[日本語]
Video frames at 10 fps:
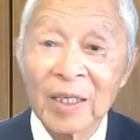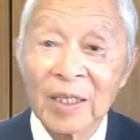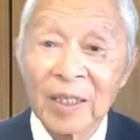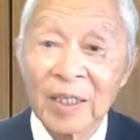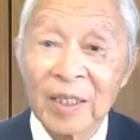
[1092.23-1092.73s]

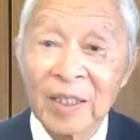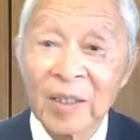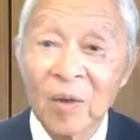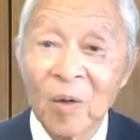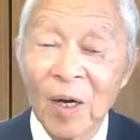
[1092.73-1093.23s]

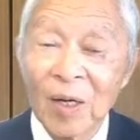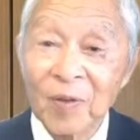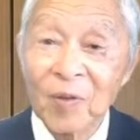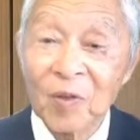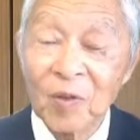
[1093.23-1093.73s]
えー、
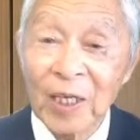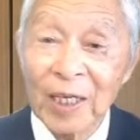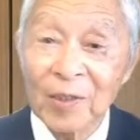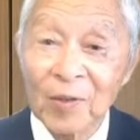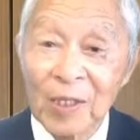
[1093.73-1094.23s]
オアフ島の
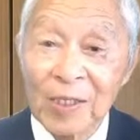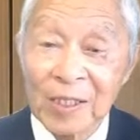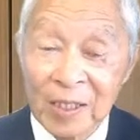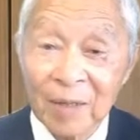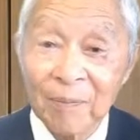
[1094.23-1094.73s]
中ので
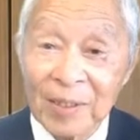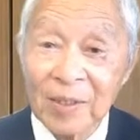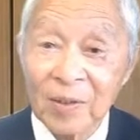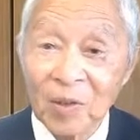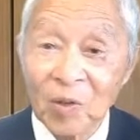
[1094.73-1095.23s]
すね、
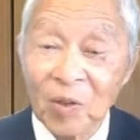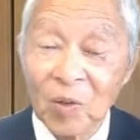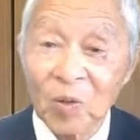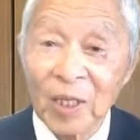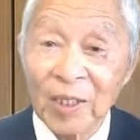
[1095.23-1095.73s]
バス乗り
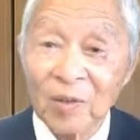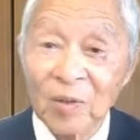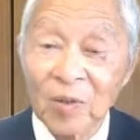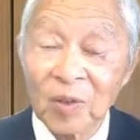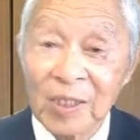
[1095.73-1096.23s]
放題
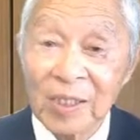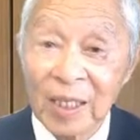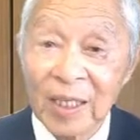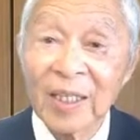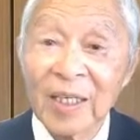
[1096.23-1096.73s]
というで
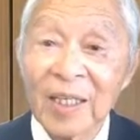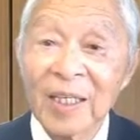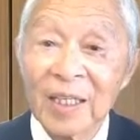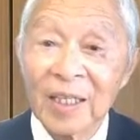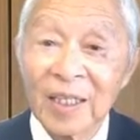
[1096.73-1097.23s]
すね、
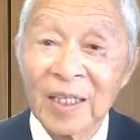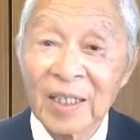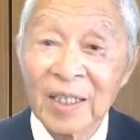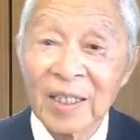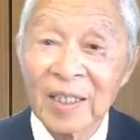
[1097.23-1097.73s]

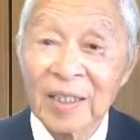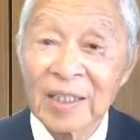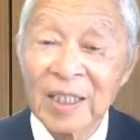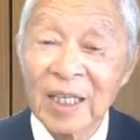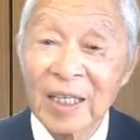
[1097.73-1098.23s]

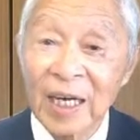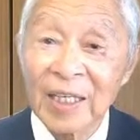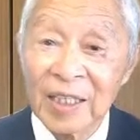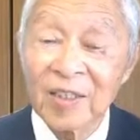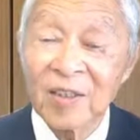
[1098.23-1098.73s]
えー、1年
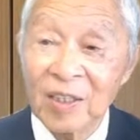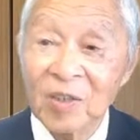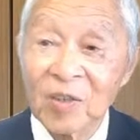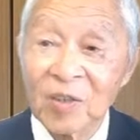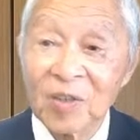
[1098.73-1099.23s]
間いくら
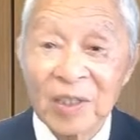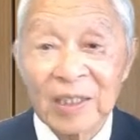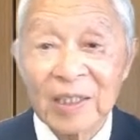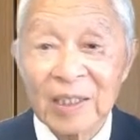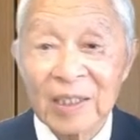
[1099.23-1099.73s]
という
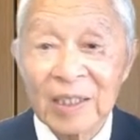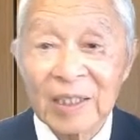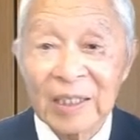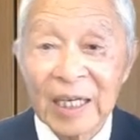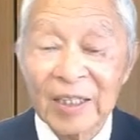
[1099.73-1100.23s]

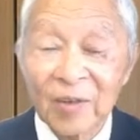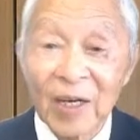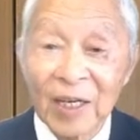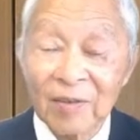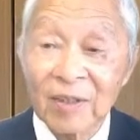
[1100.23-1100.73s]
カード
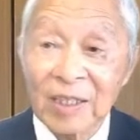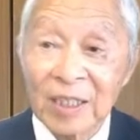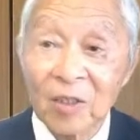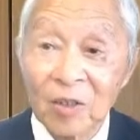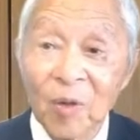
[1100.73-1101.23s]
があるんで
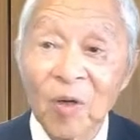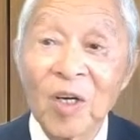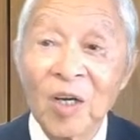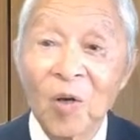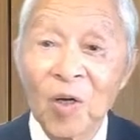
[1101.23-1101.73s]
すけれど
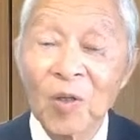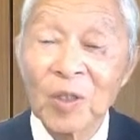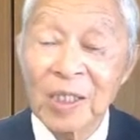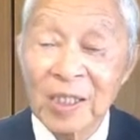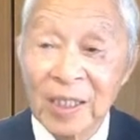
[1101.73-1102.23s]
も、これ
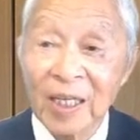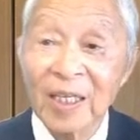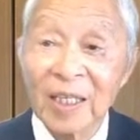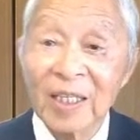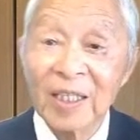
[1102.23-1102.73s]
をです
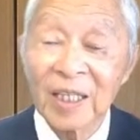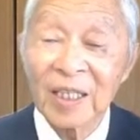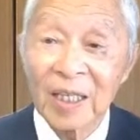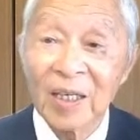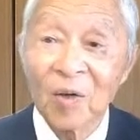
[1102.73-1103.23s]
ね、えー、入
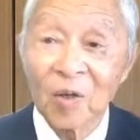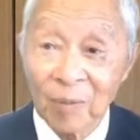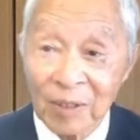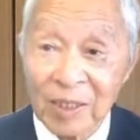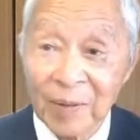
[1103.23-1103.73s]
れてお
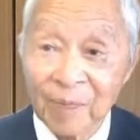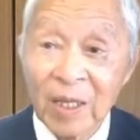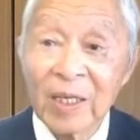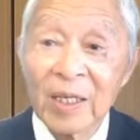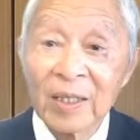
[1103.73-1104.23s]
ります。
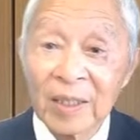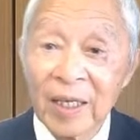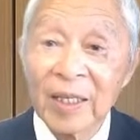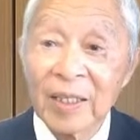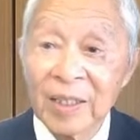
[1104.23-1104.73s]

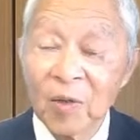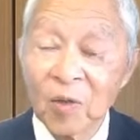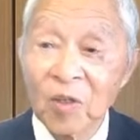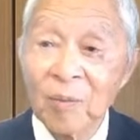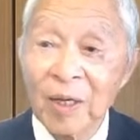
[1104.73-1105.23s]
で、日
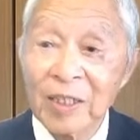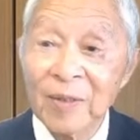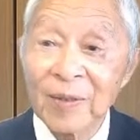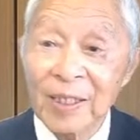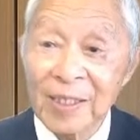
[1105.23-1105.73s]
本の場合
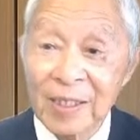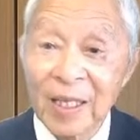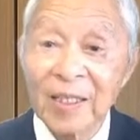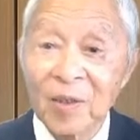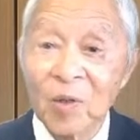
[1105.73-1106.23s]
にはです
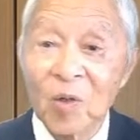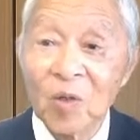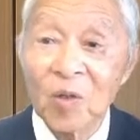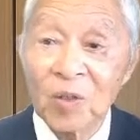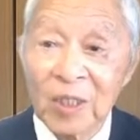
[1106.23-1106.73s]
ね、こ
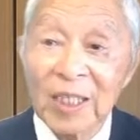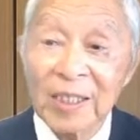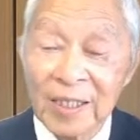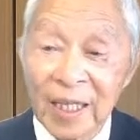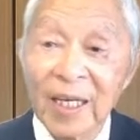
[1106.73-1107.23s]
こに
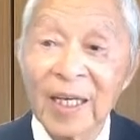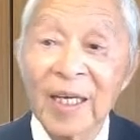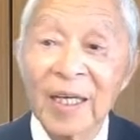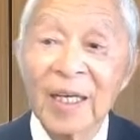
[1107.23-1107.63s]
ですね、